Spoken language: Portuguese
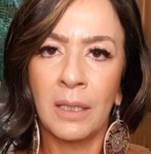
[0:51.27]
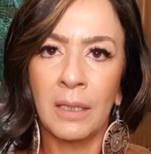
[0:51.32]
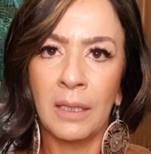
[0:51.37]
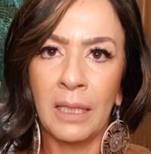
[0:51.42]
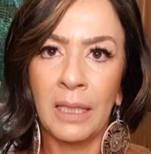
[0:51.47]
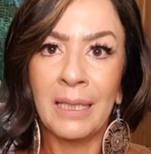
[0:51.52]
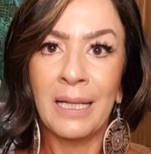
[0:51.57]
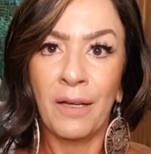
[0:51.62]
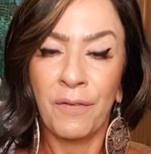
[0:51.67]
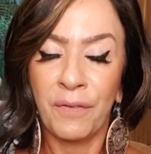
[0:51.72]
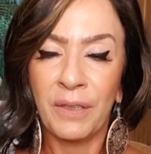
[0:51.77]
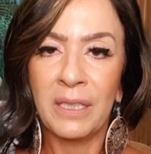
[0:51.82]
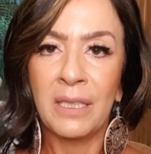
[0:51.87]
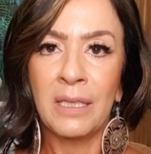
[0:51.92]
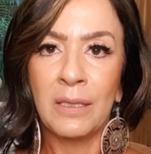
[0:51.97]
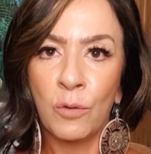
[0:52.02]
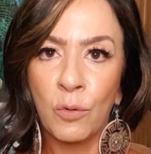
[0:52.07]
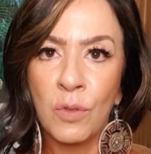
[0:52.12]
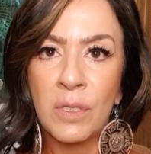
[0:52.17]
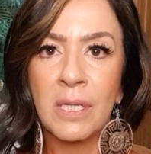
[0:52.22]
né, na vida
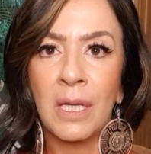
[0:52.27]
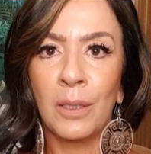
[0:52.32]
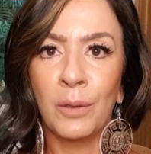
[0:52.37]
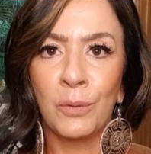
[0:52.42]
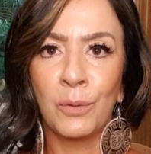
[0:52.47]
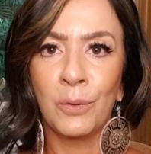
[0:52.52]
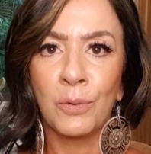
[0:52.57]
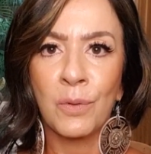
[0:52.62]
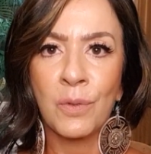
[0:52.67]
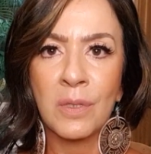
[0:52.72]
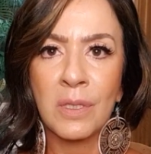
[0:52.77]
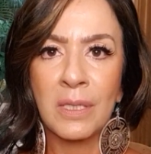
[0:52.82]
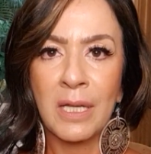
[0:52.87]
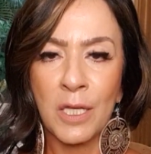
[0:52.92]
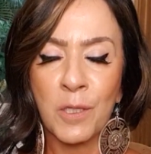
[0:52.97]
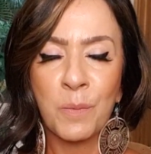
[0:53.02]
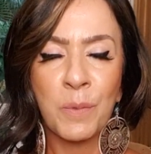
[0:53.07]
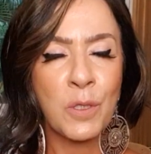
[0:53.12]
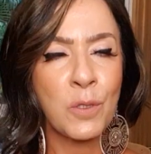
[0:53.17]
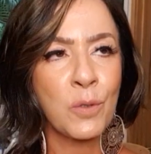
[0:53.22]
dos alunos,
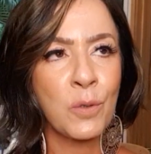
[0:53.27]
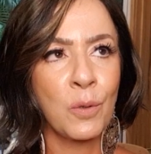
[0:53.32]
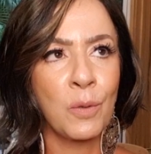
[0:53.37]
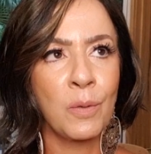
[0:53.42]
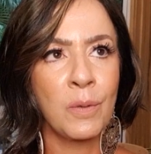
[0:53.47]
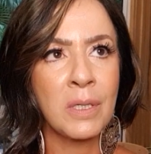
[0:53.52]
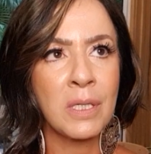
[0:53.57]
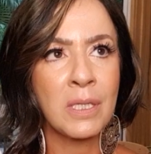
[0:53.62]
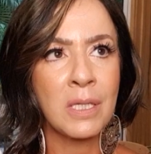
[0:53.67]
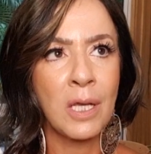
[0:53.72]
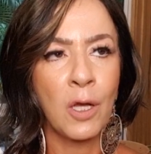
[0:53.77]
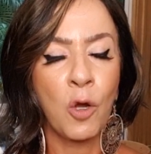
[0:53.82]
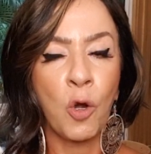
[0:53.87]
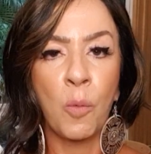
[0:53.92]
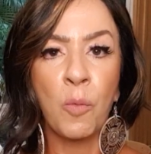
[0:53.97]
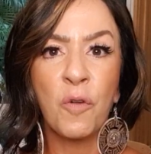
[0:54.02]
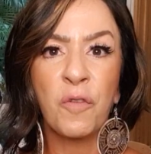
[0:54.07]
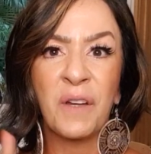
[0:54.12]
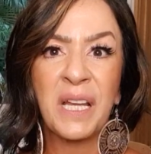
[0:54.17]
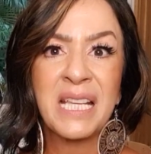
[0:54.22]
das pessoas,
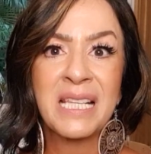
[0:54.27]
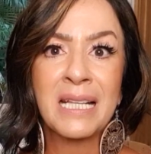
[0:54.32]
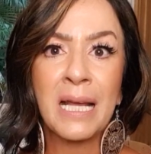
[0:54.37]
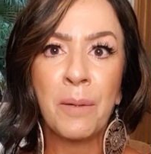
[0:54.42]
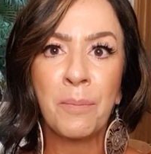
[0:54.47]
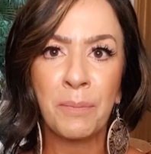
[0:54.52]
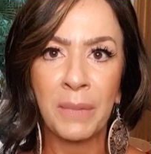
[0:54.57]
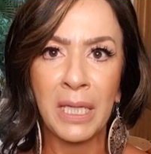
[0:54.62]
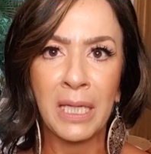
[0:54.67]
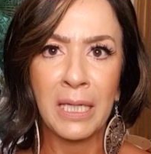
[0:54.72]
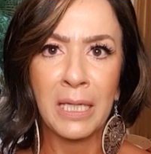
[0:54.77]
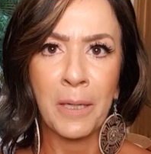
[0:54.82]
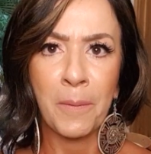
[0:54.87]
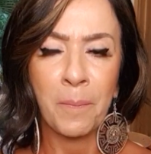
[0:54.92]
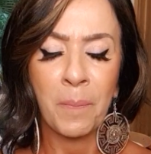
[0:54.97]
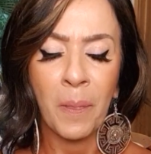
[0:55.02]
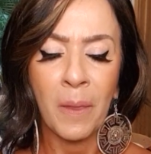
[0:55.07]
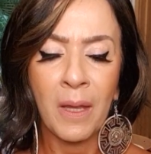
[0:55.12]
como fez na minha.